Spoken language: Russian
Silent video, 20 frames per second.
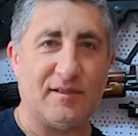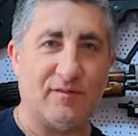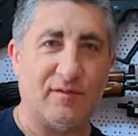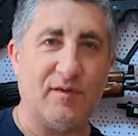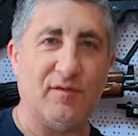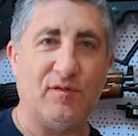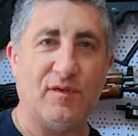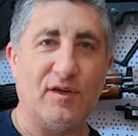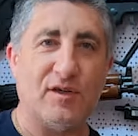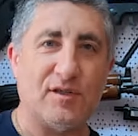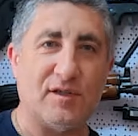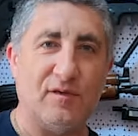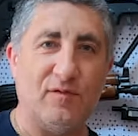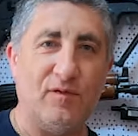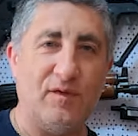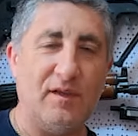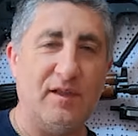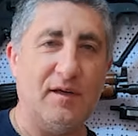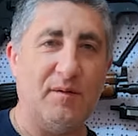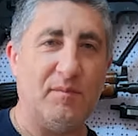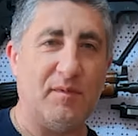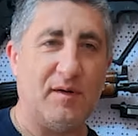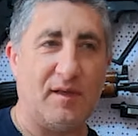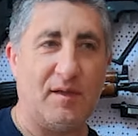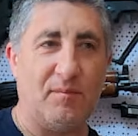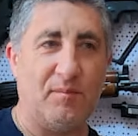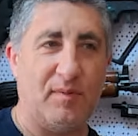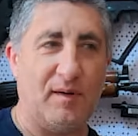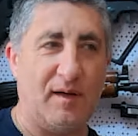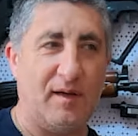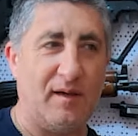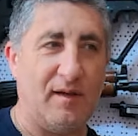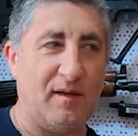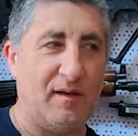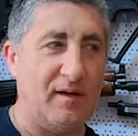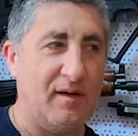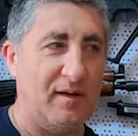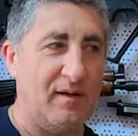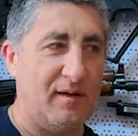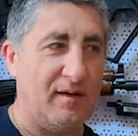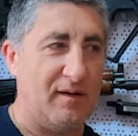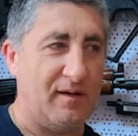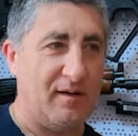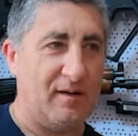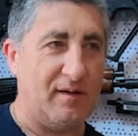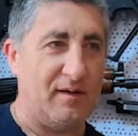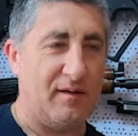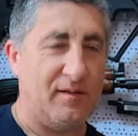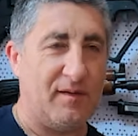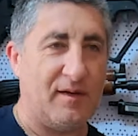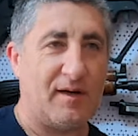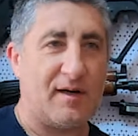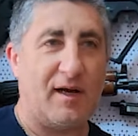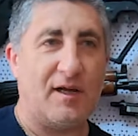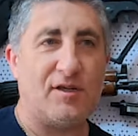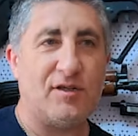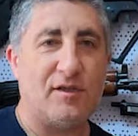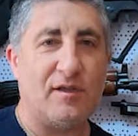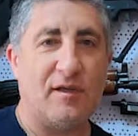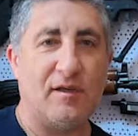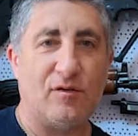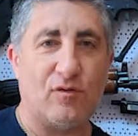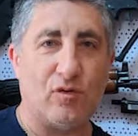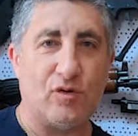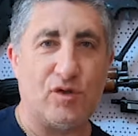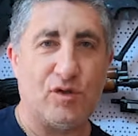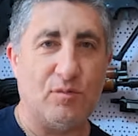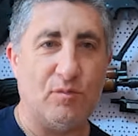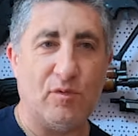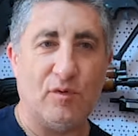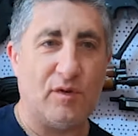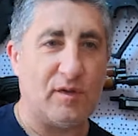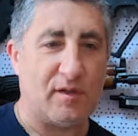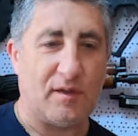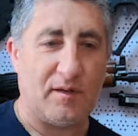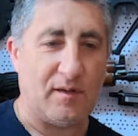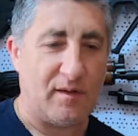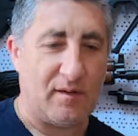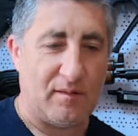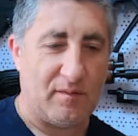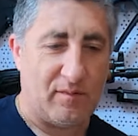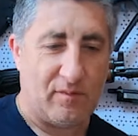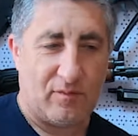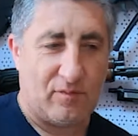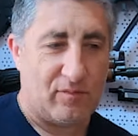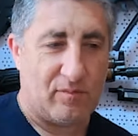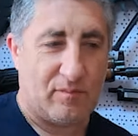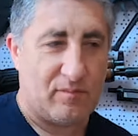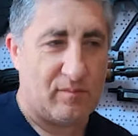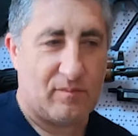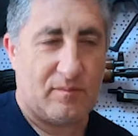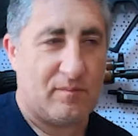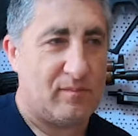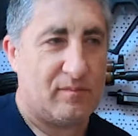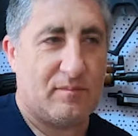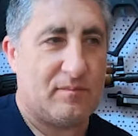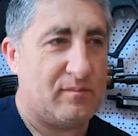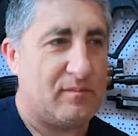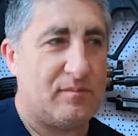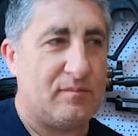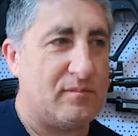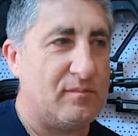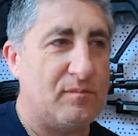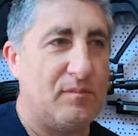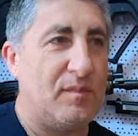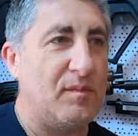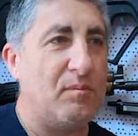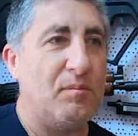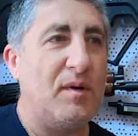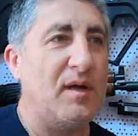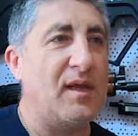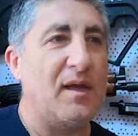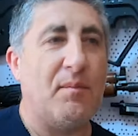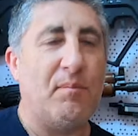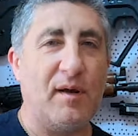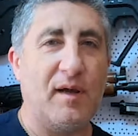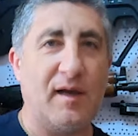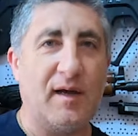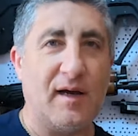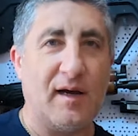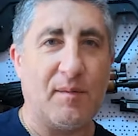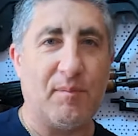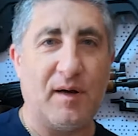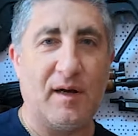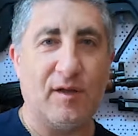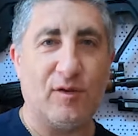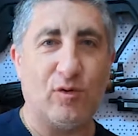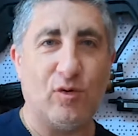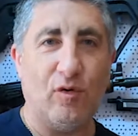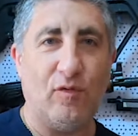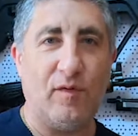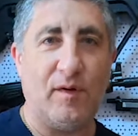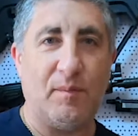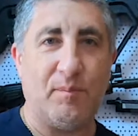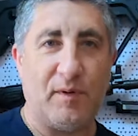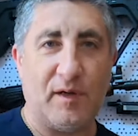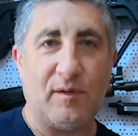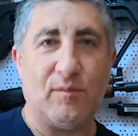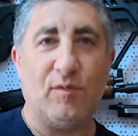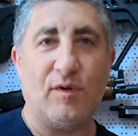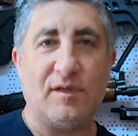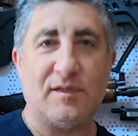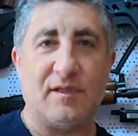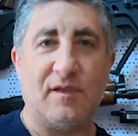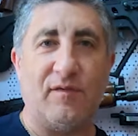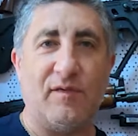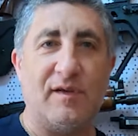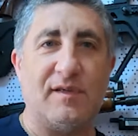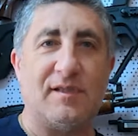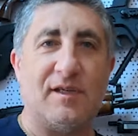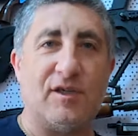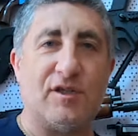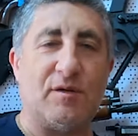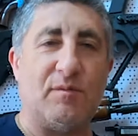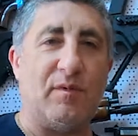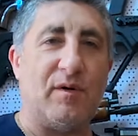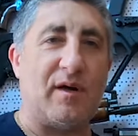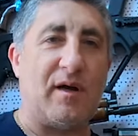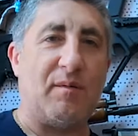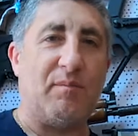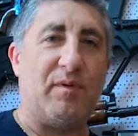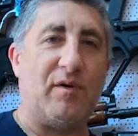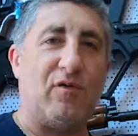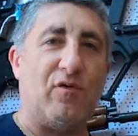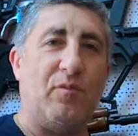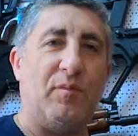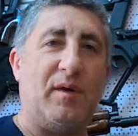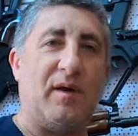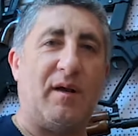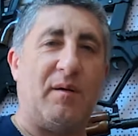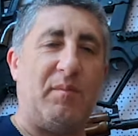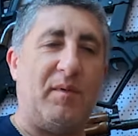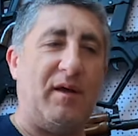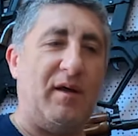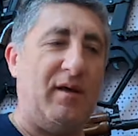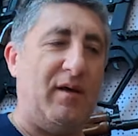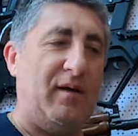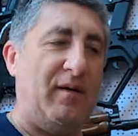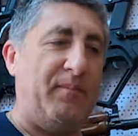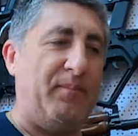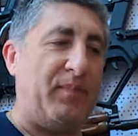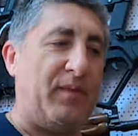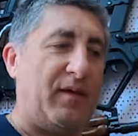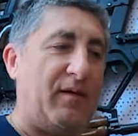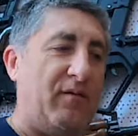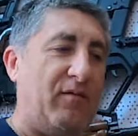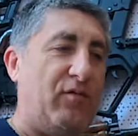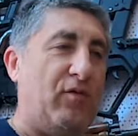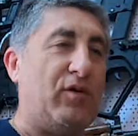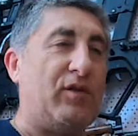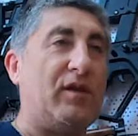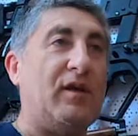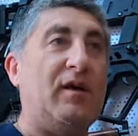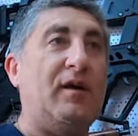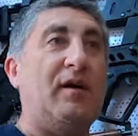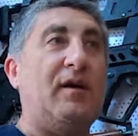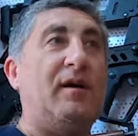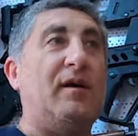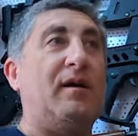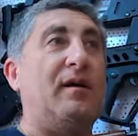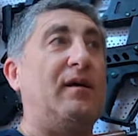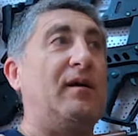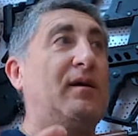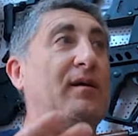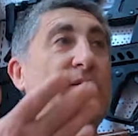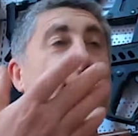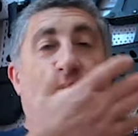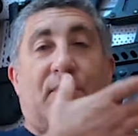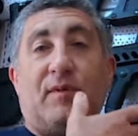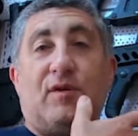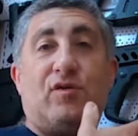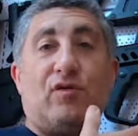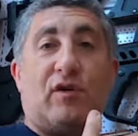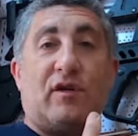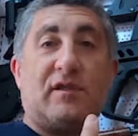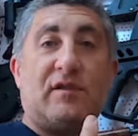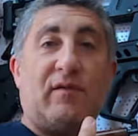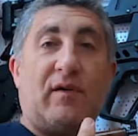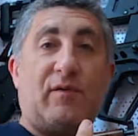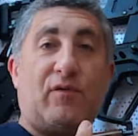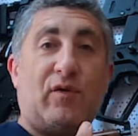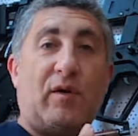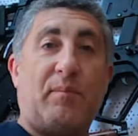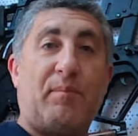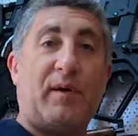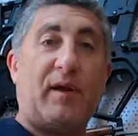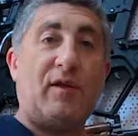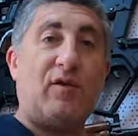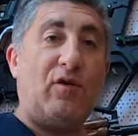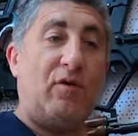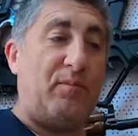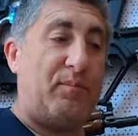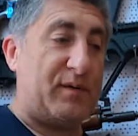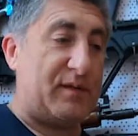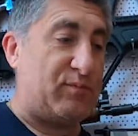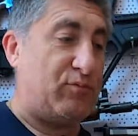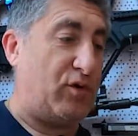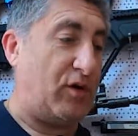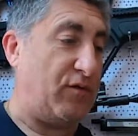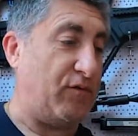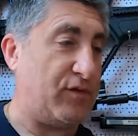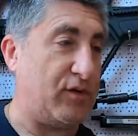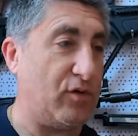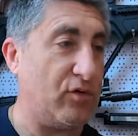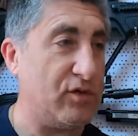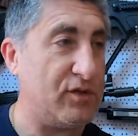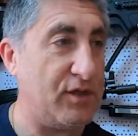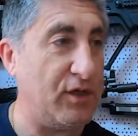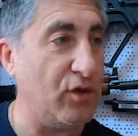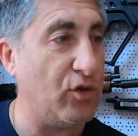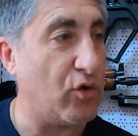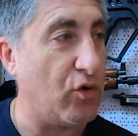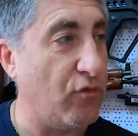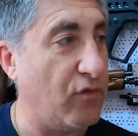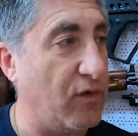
своим внешним видом, они были э, накачаны, то, чему это мы не были как бы готовы, и поэтому они становились нашими как бы кумирами. Угу. Вот еще раз давай туда пройдем, посмотрим вторую стенку,